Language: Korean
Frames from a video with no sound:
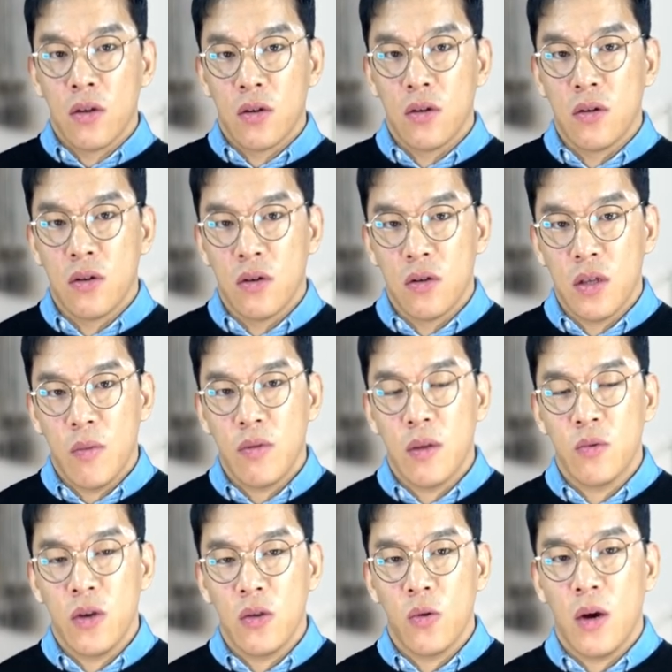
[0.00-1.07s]
그 세부담
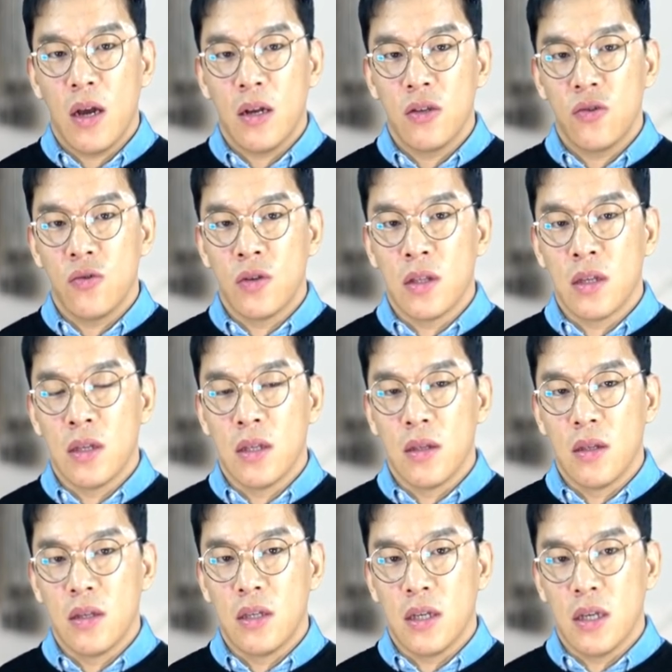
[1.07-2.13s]
최소화할 수
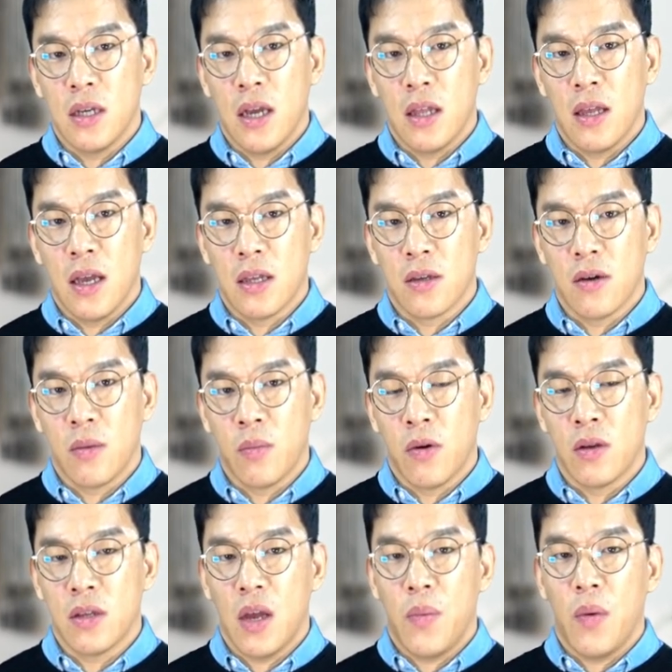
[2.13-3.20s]
있는지에 대해서
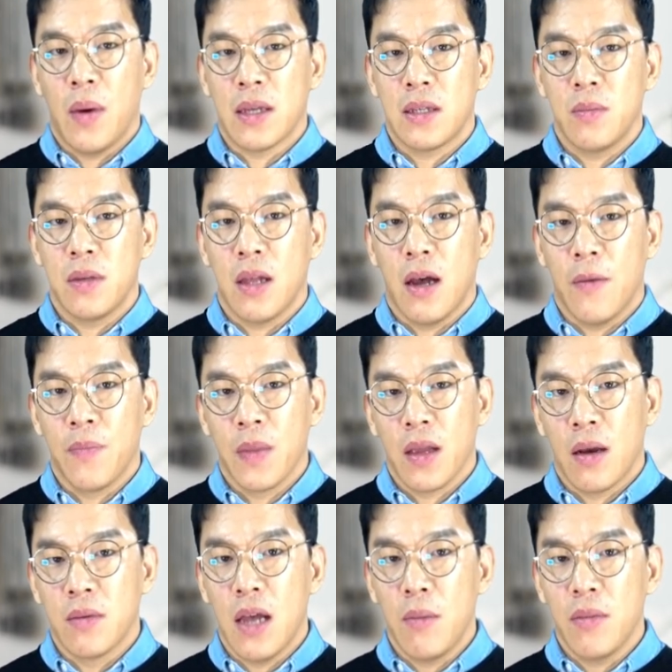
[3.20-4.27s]
한번 살펴봤습니다.
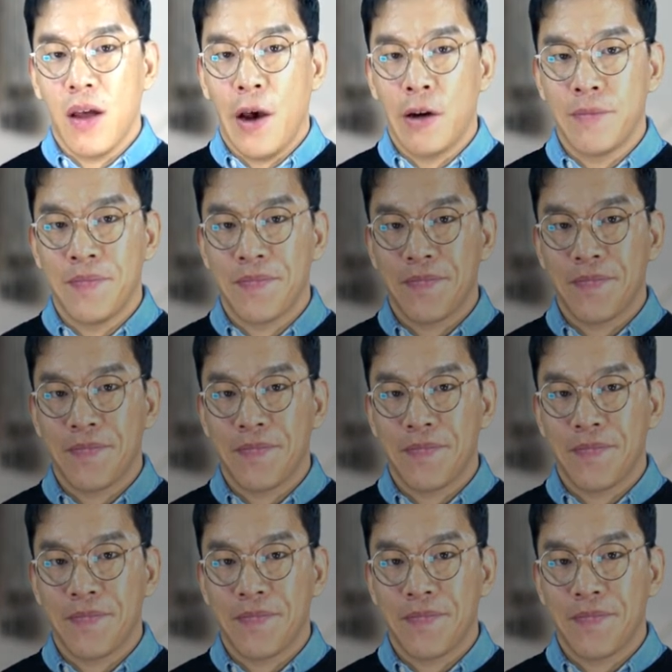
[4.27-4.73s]
감사합니다.